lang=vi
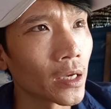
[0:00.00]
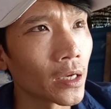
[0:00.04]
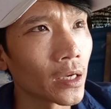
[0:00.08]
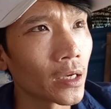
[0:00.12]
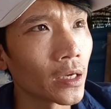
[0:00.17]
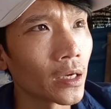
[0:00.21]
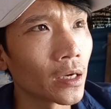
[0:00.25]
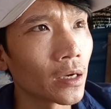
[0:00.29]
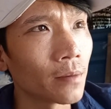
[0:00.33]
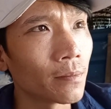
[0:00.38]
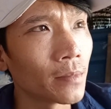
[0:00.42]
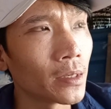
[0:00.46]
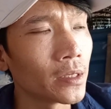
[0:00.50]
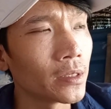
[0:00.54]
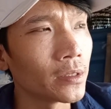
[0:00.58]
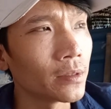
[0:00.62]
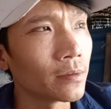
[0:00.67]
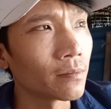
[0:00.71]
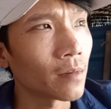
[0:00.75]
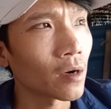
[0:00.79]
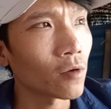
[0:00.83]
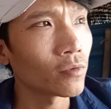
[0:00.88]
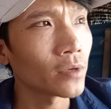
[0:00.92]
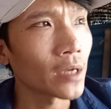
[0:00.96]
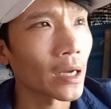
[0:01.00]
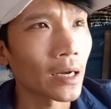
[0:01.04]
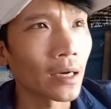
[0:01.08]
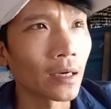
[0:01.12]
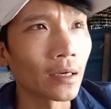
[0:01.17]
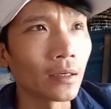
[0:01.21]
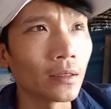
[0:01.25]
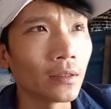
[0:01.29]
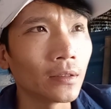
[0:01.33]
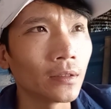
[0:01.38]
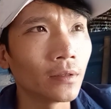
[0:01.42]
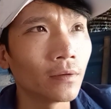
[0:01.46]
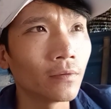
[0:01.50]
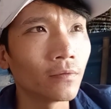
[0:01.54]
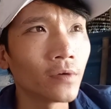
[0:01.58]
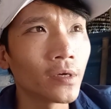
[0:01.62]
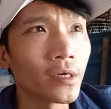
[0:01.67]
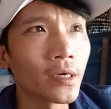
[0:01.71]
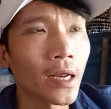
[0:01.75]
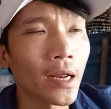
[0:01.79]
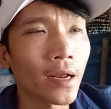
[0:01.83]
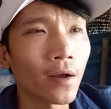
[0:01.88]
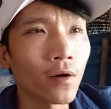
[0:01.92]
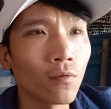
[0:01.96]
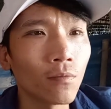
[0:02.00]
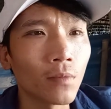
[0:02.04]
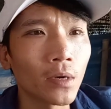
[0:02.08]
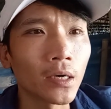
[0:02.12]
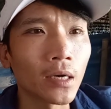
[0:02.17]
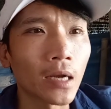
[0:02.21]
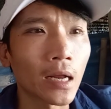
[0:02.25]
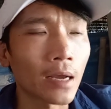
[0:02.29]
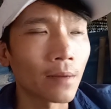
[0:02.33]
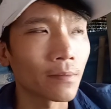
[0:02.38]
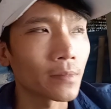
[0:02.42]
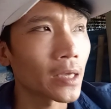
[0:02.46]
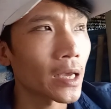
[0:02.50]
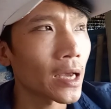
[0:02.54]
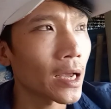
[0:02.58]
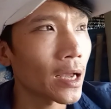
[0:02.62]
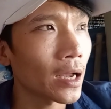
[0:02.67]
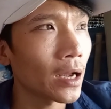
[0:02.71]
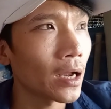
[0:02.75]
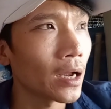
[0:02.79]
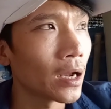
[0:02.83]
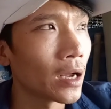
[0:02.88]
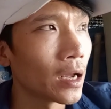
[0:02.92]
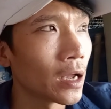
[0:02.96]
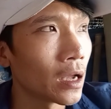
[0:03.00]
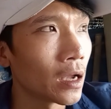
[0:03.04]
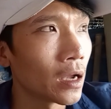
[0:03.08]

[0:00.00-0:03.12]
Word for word: thì ờ, mình mong rằng video mình làm ra